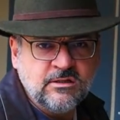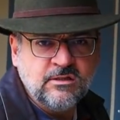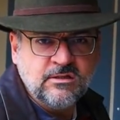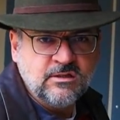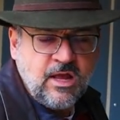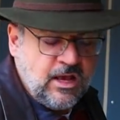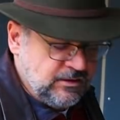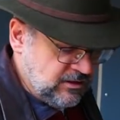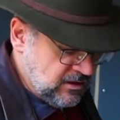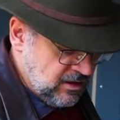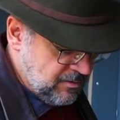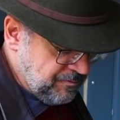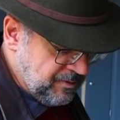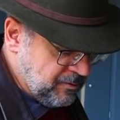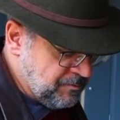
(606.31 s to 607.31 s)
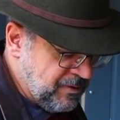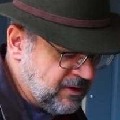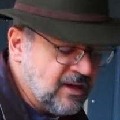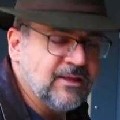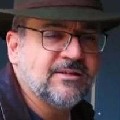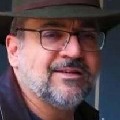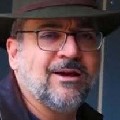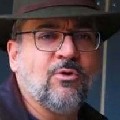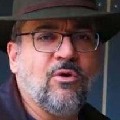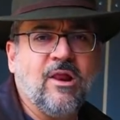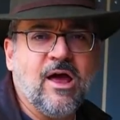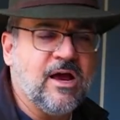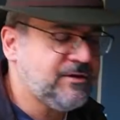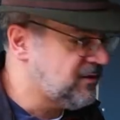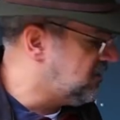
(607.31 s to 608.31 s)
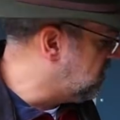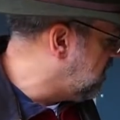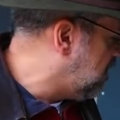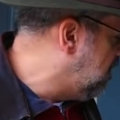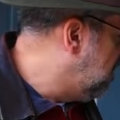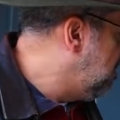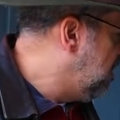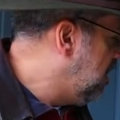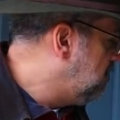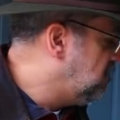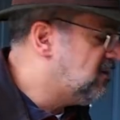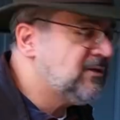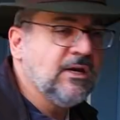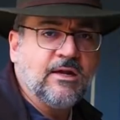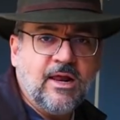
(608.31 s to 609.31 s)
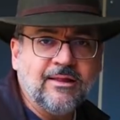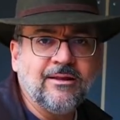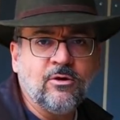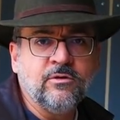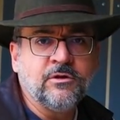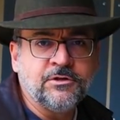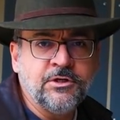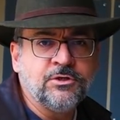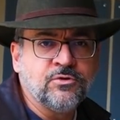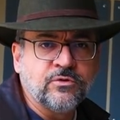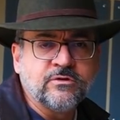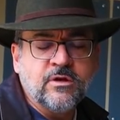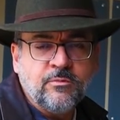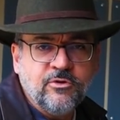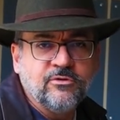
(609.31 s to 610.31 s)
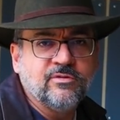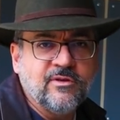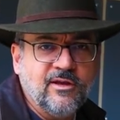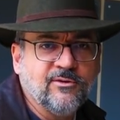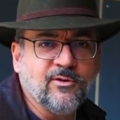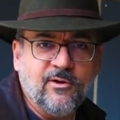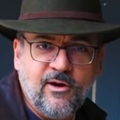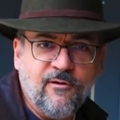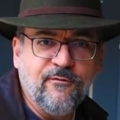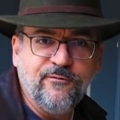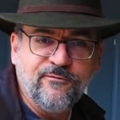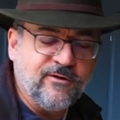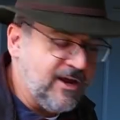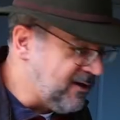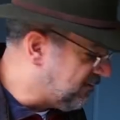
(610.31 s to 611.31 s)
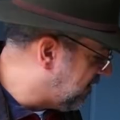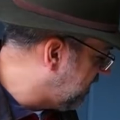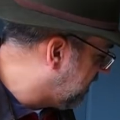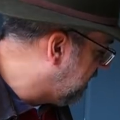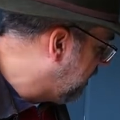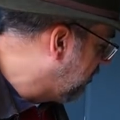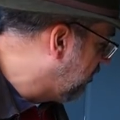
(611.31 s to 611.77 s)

assistência, né? pequenas regulagens. Né? Bicicleta, quando a gente usa muito, tem que trocar o freio, tem que